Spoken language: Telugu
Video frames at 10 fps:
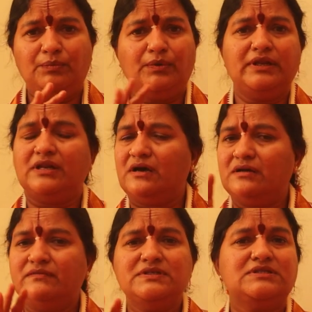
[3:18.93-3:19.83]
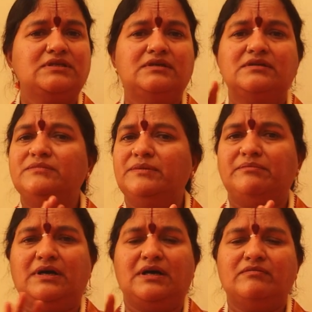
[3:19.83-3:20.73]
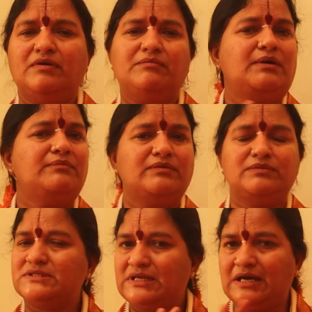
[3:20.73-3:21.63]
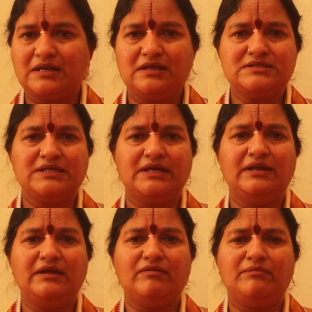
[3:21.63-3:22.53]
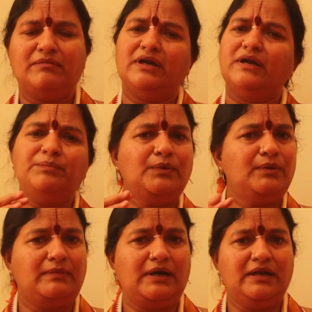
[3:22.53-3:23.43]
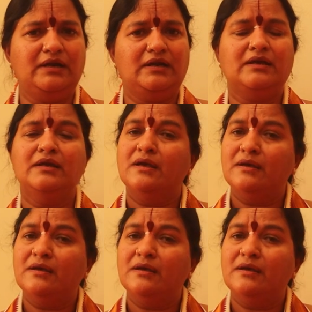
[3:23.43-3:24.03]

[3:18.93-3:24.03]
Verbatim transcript: పోనీ నాన్ వెజ్ తింటాం మేము మానమమ్మా మేము స్నానాలు చేయలేమమ్మా అంటే పోనీ మానేయండి